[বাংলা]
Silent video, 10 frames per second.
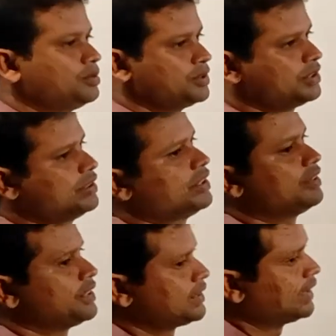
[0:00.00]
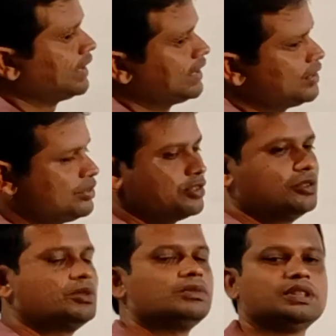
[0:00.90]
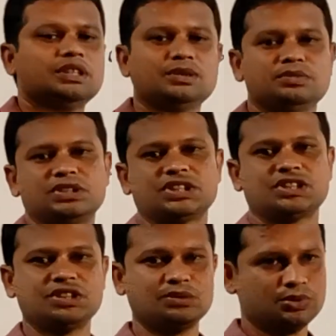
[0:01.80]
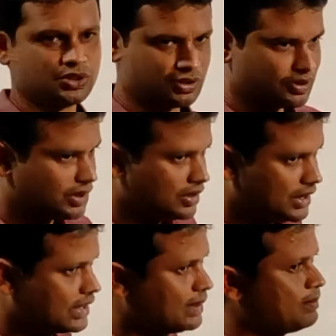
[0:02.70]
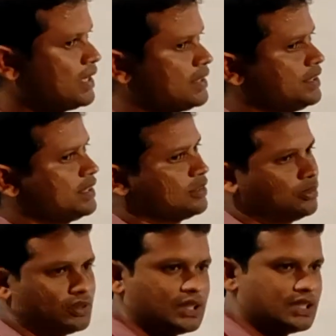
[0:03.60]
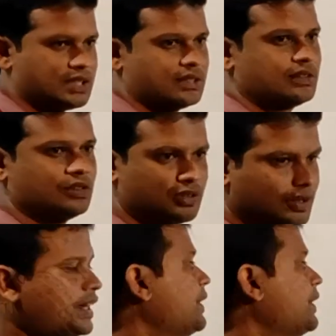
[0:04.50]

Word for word: নির্বাচন দেওয়া আছে এইটুকু হবে আমাদের বিশেষ নির্বাচন কারণ এখানে বাড়তি আর কোনো কাজ হয়